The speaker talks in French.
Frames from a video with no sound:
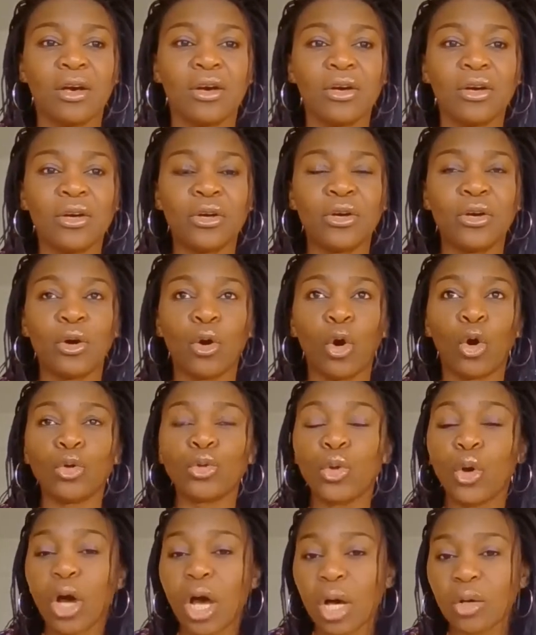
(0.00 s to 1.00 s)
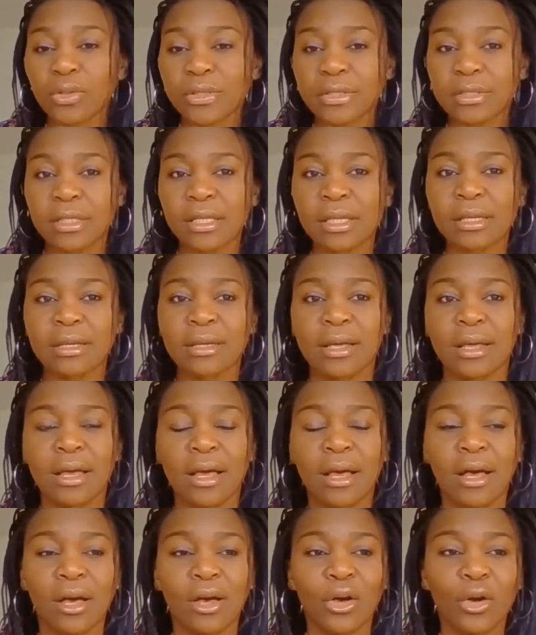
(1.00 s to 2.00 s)
euh, on aura aussi
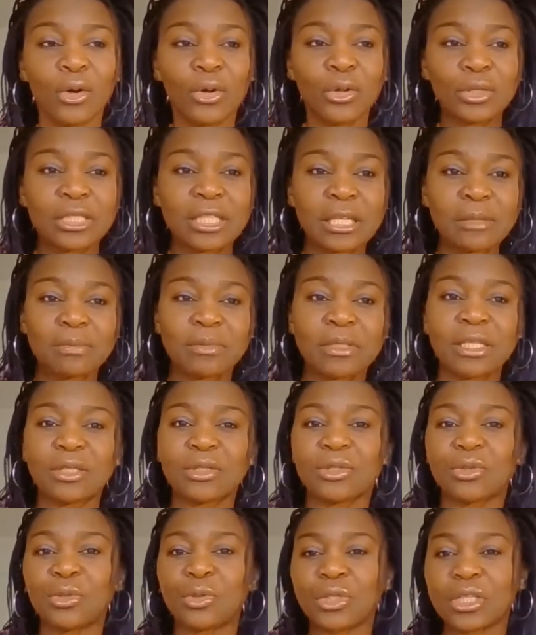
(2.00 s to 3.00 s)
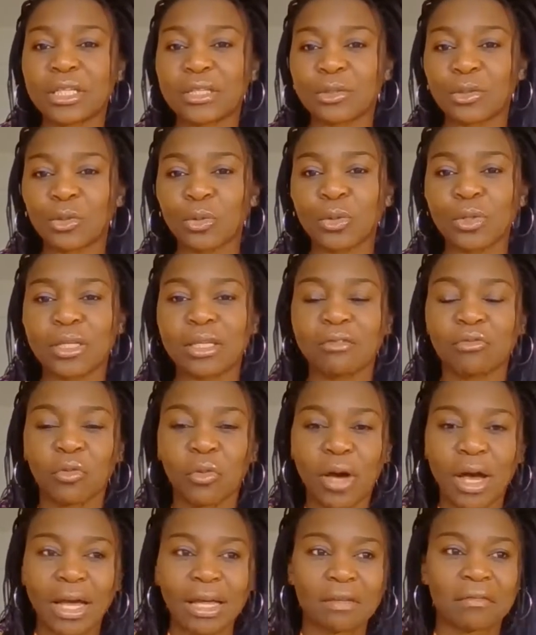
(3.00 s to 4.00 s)
euh, des petites suggestions qui
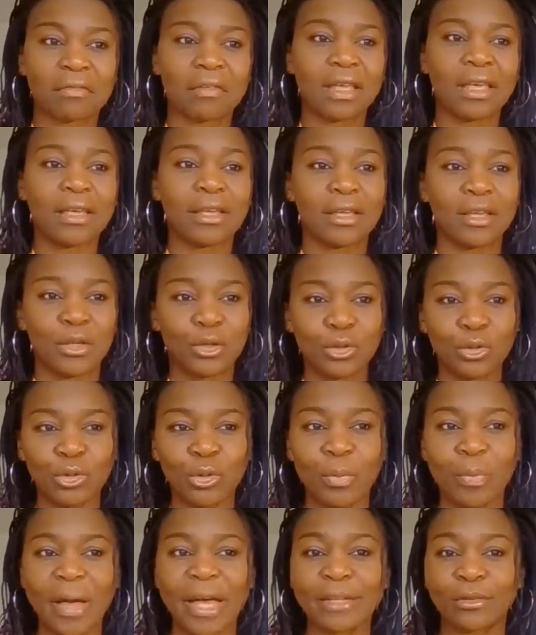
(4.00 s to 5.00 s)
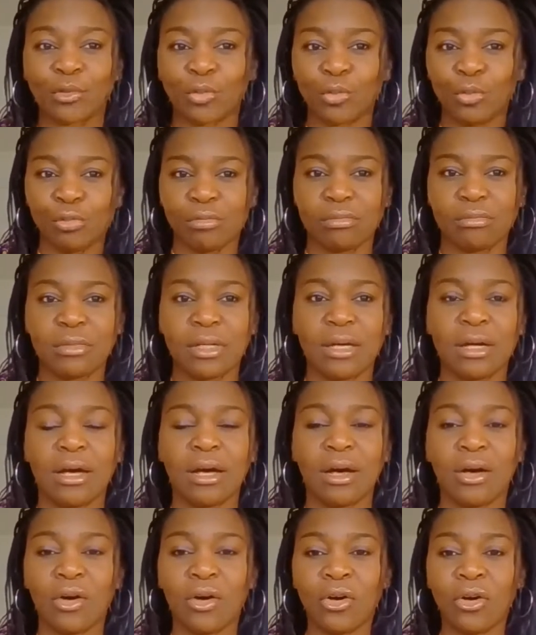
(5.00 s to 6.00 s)
vont arriver de partout.
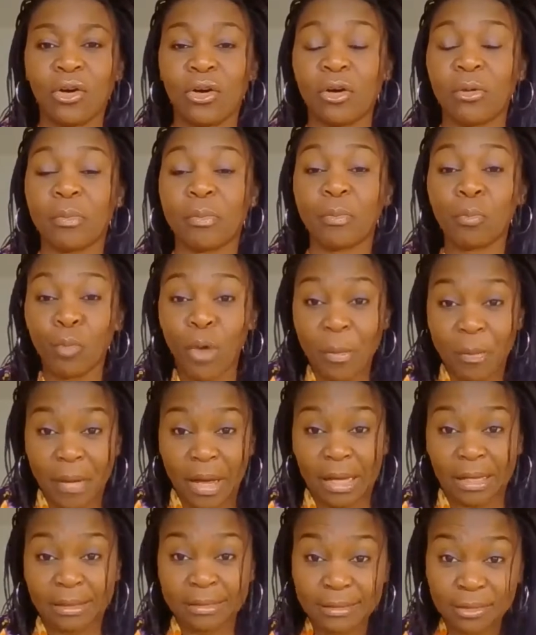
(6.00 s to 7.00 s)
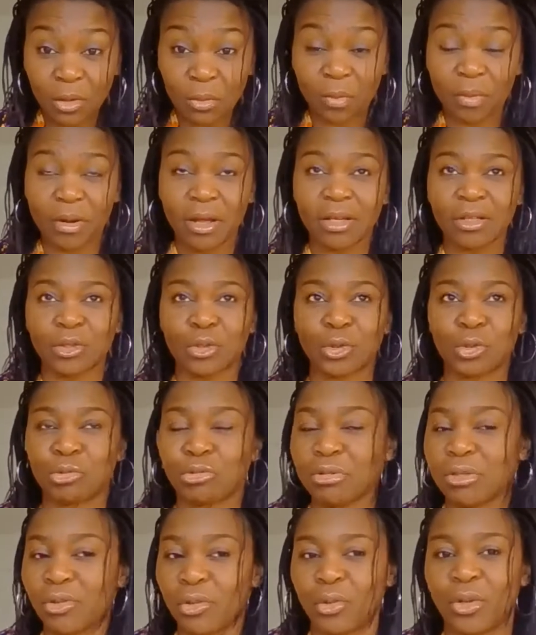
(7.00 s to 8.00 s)
moi, par exemple, hein, je
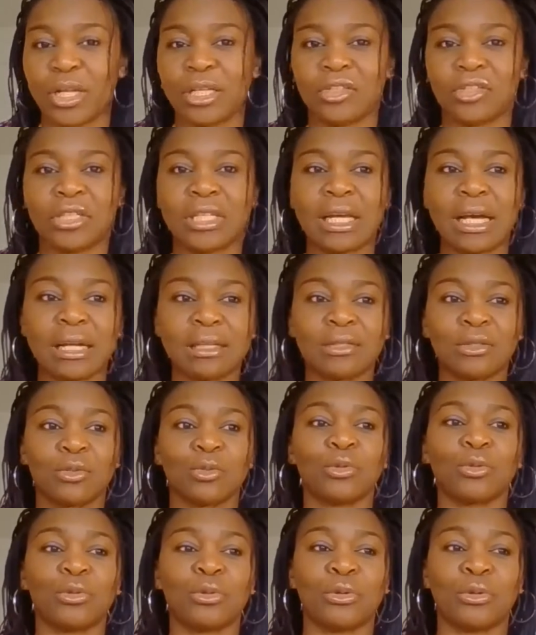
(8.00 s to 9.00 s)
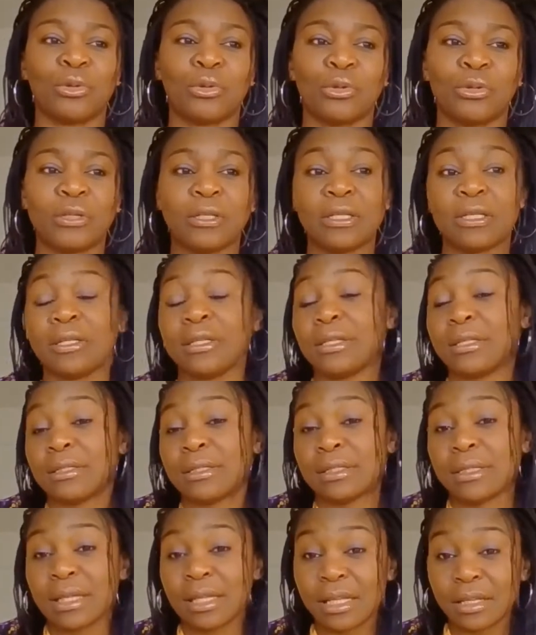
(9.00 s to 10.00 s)
suis la génération
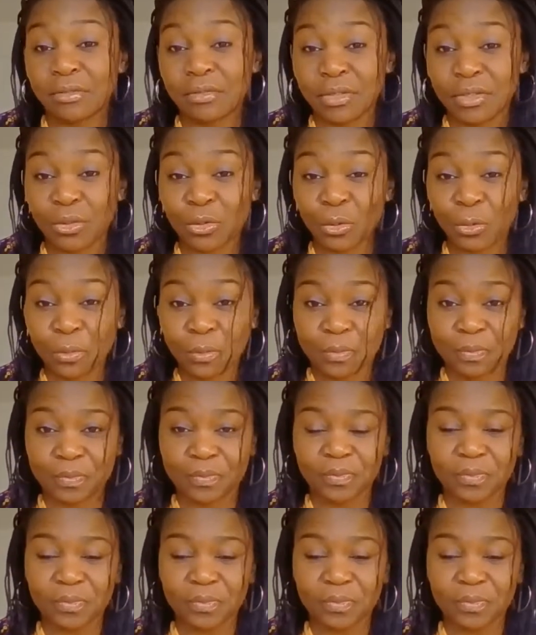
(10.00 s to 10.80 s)
télévision.